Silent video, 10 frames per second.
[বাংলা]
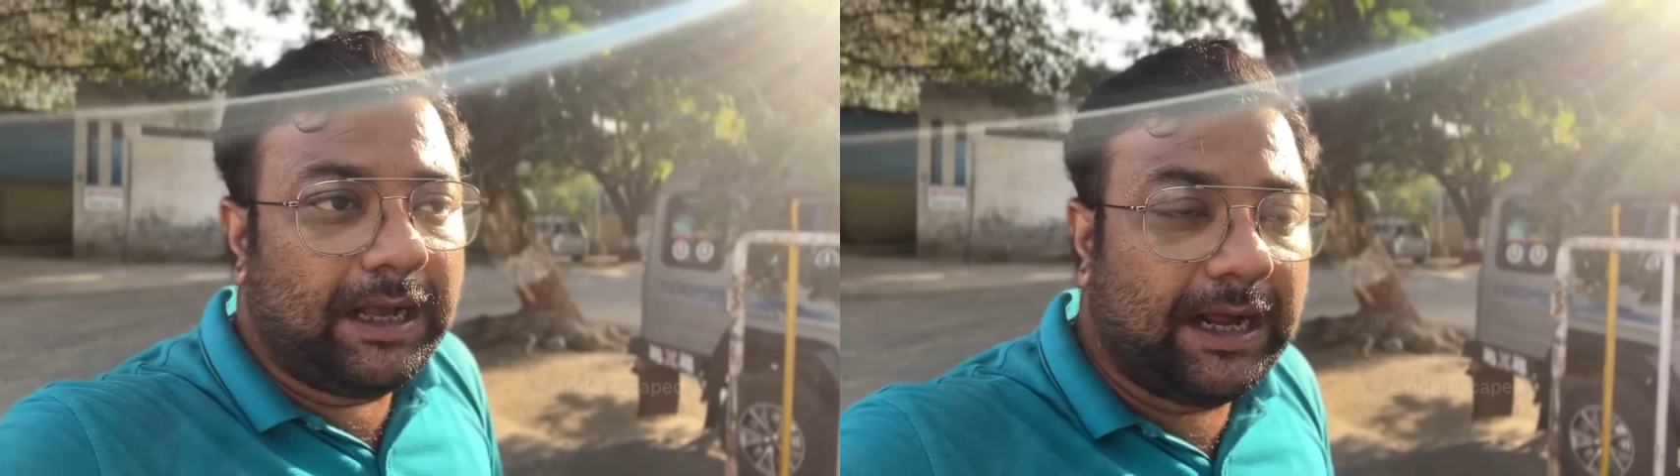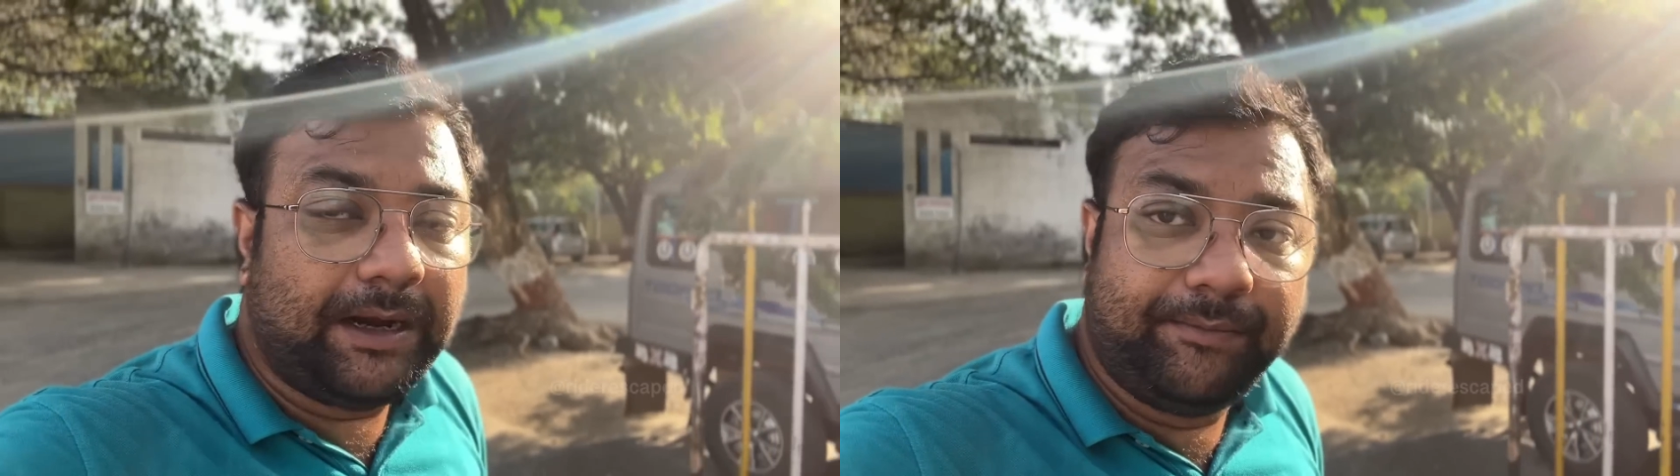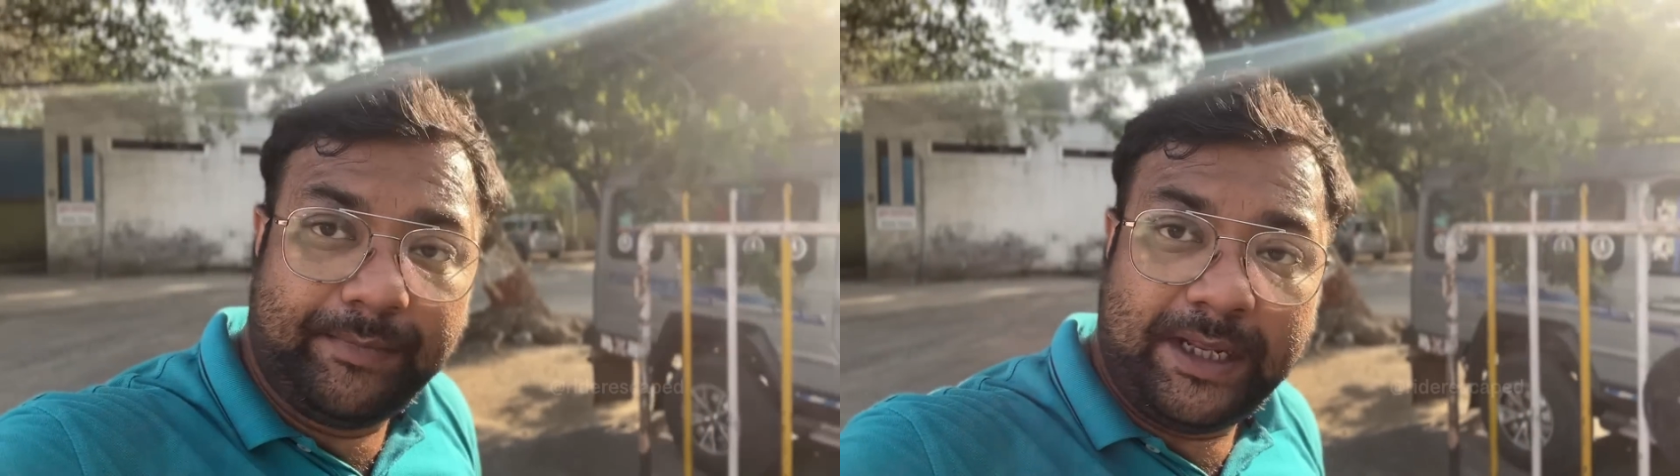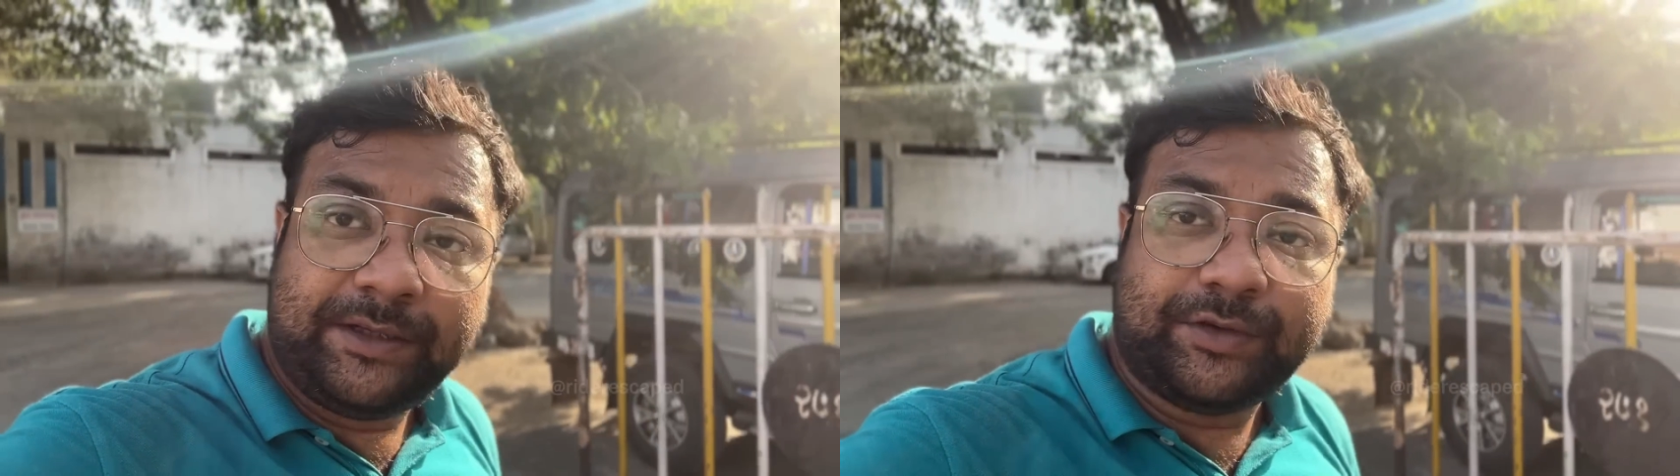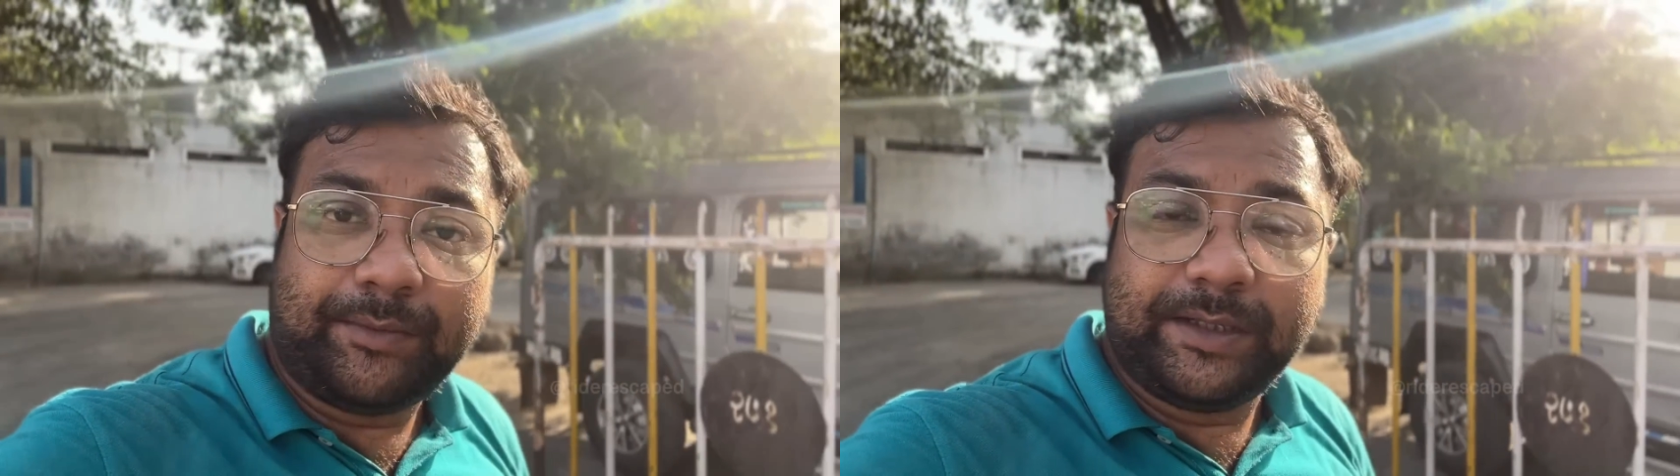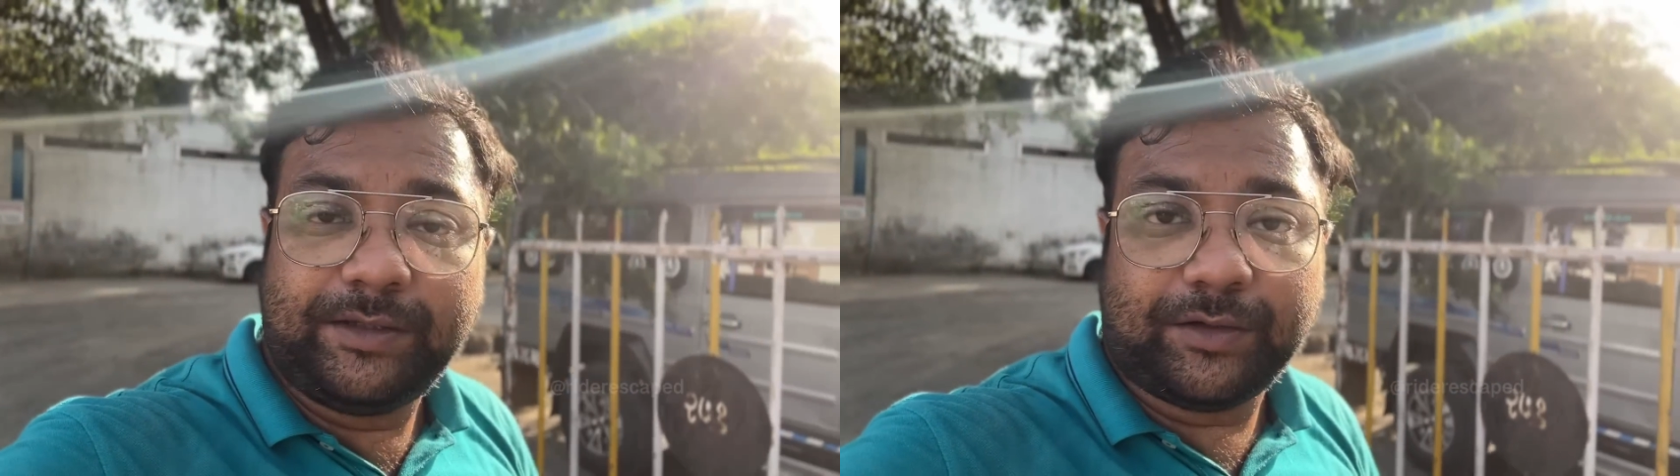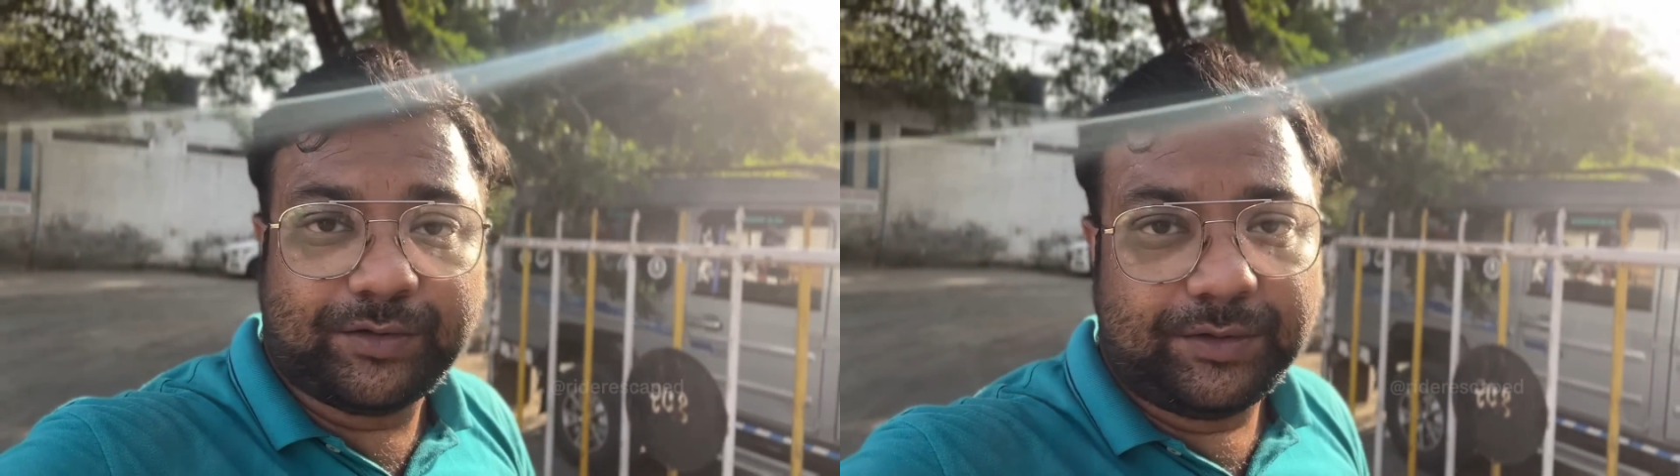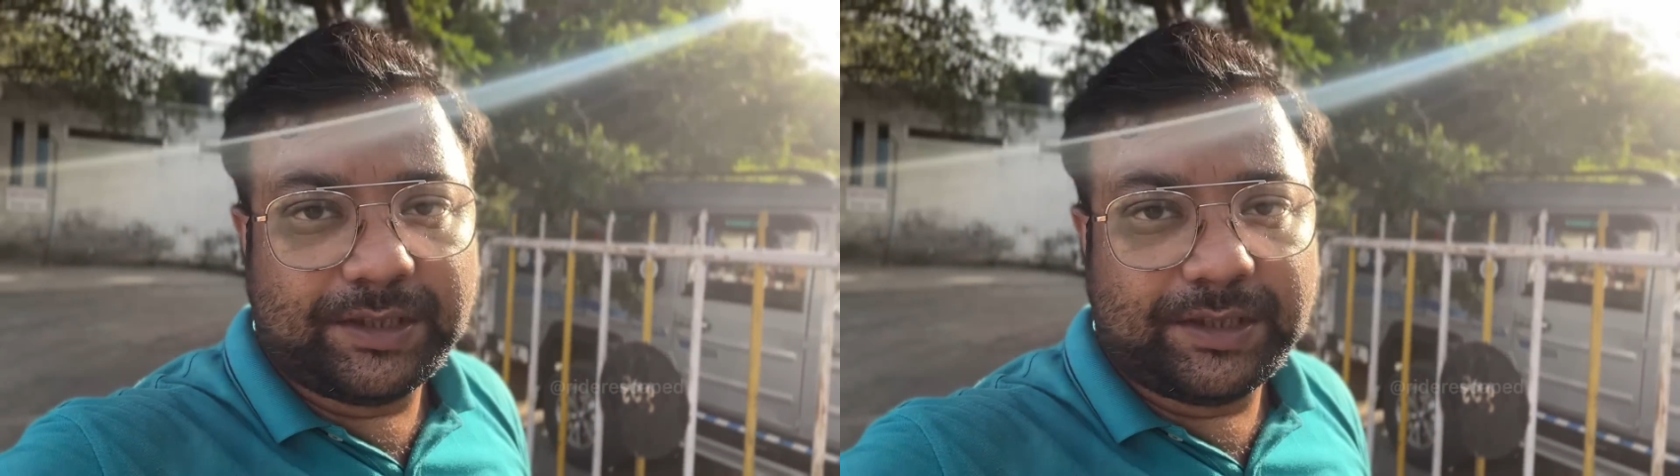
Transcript: আর মেন সমাধি দর্শন